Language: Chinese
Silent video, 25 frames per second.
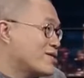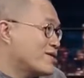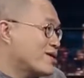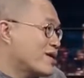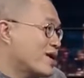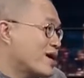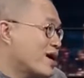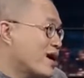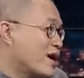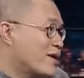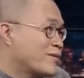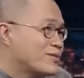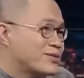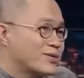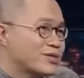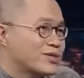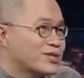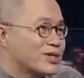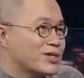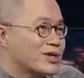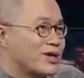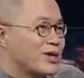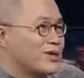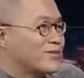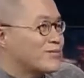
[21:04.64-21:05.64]
呢？还不就
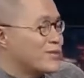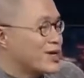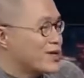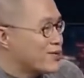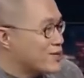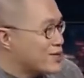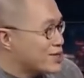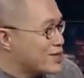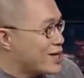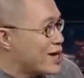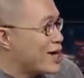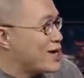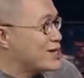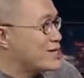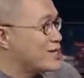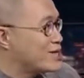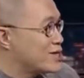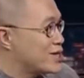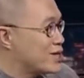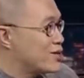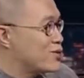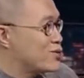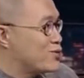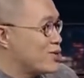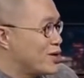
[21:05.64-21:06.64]
是靠美国带起这
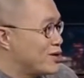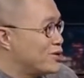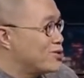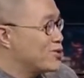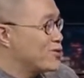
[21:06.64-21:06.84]
个全